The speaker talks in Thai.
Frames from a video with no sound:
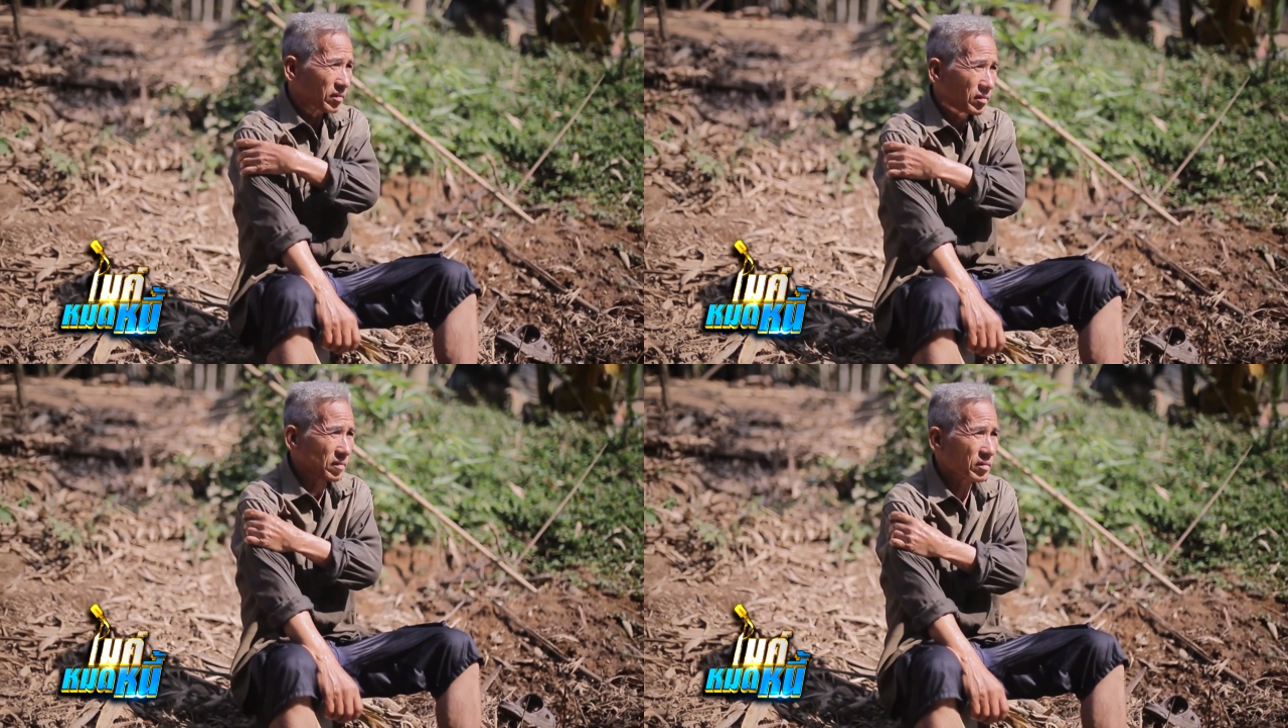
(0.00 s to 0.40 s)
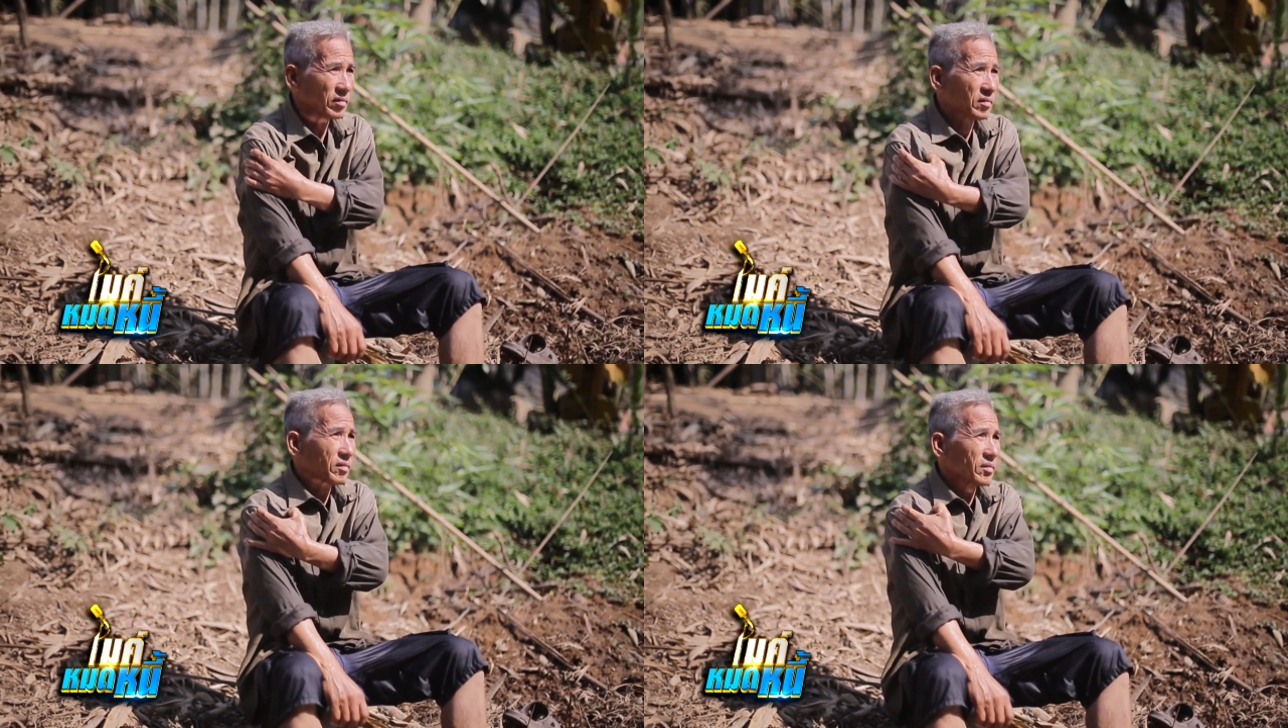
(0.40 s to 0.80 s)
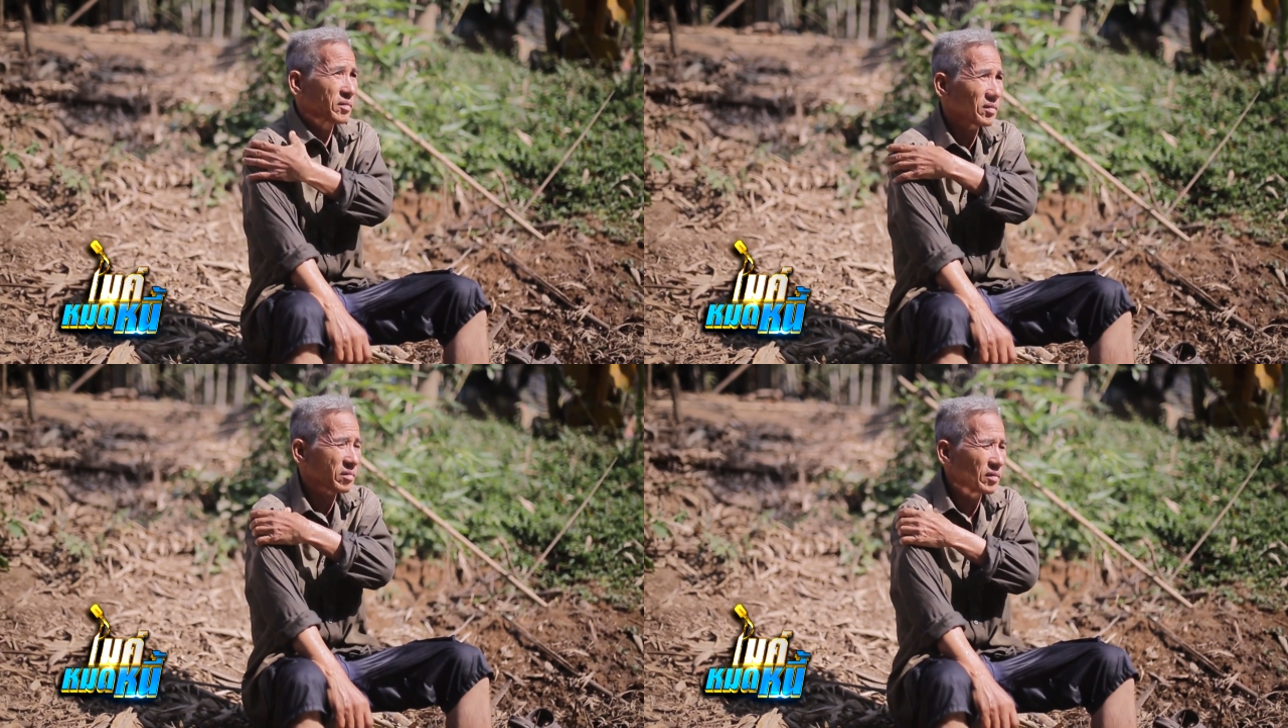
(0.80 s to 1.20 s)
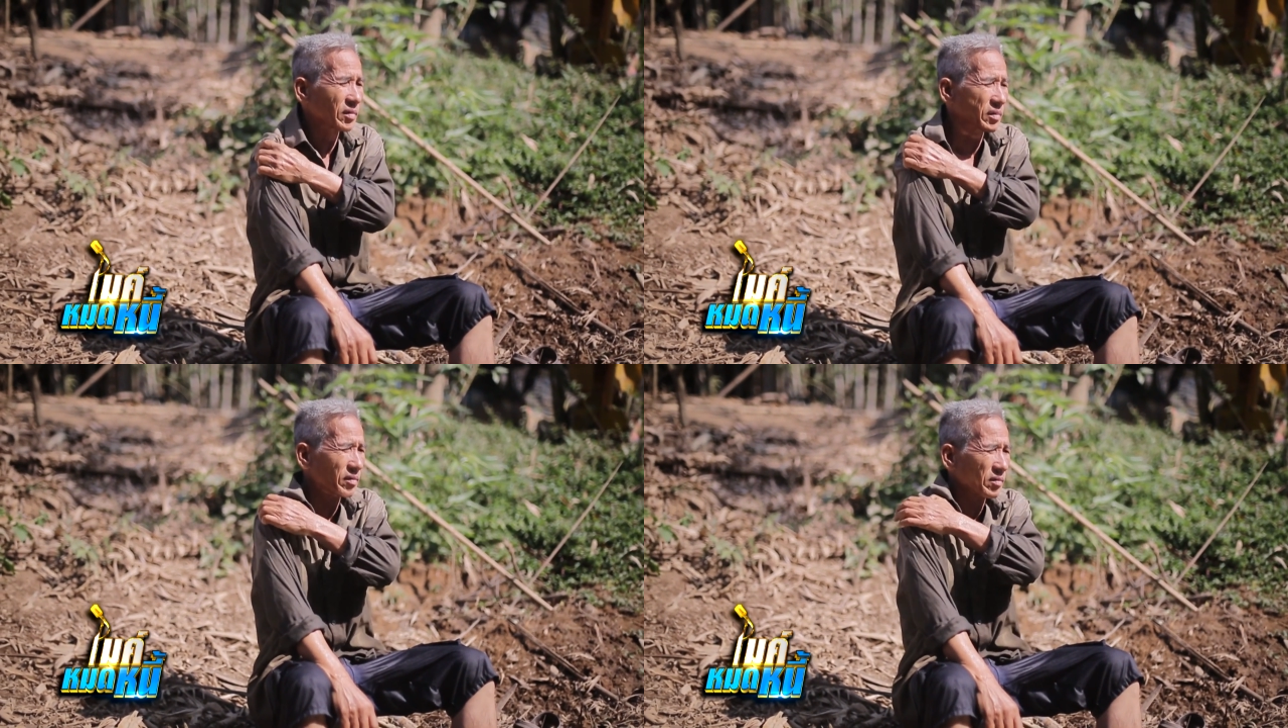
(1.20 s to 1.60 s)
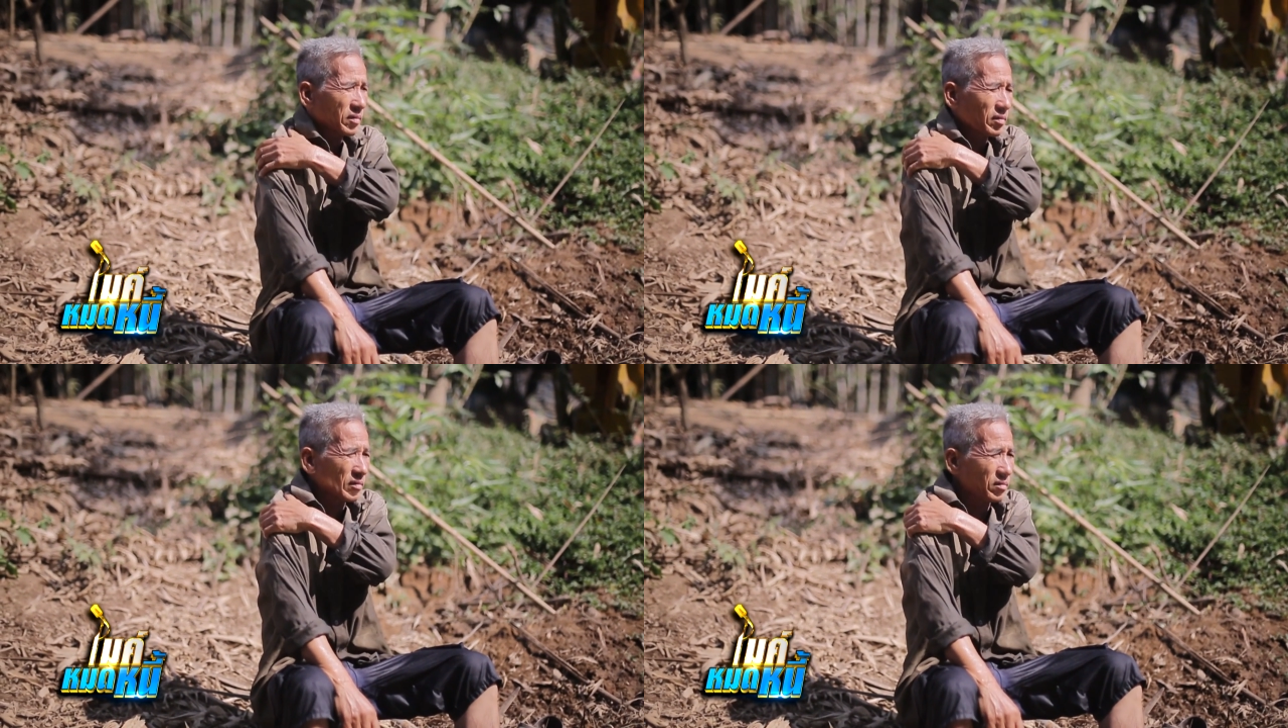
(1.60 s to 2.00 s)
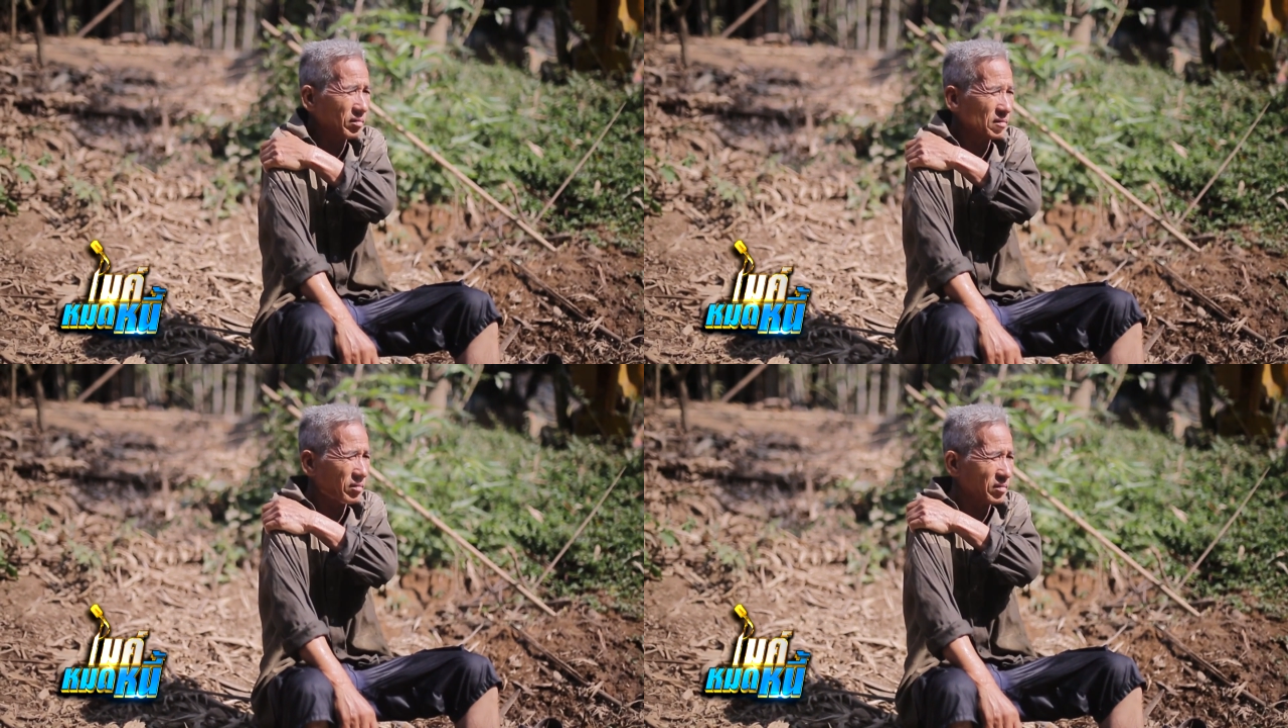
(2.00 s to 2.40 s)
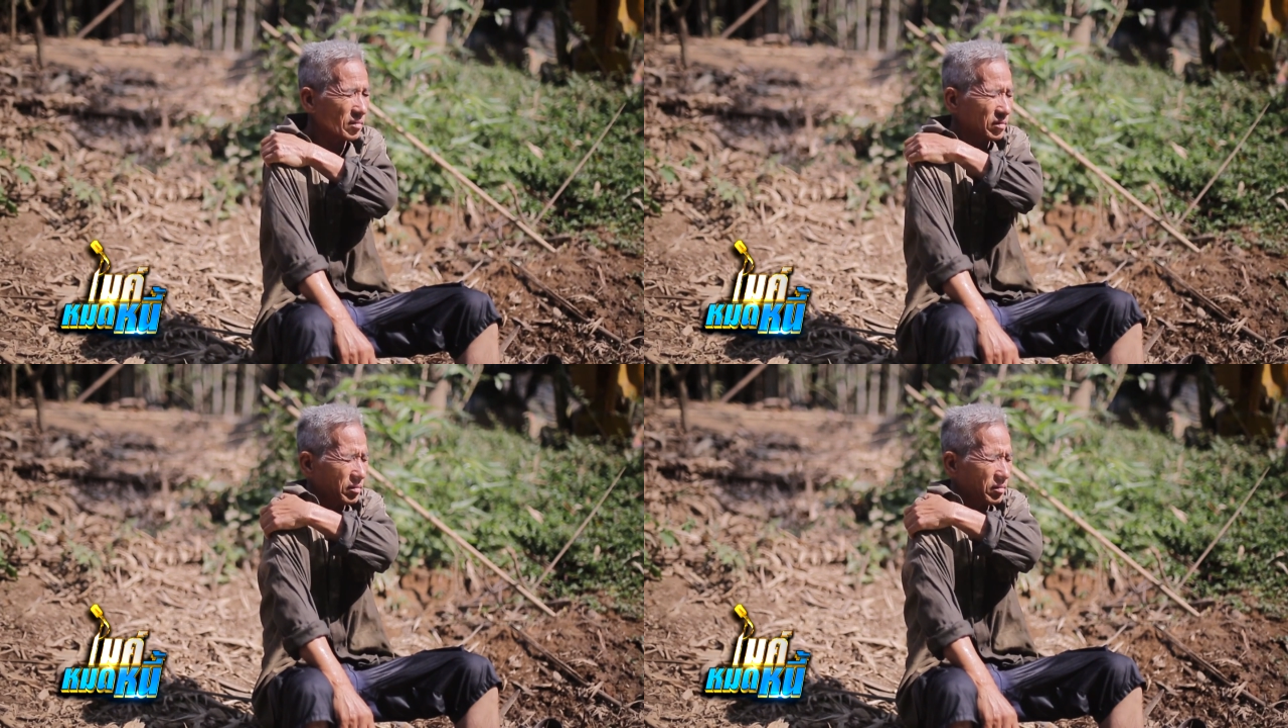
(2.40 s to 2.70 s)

ข้างขวาทั้งนิ้วทั้งแขนลุงปัน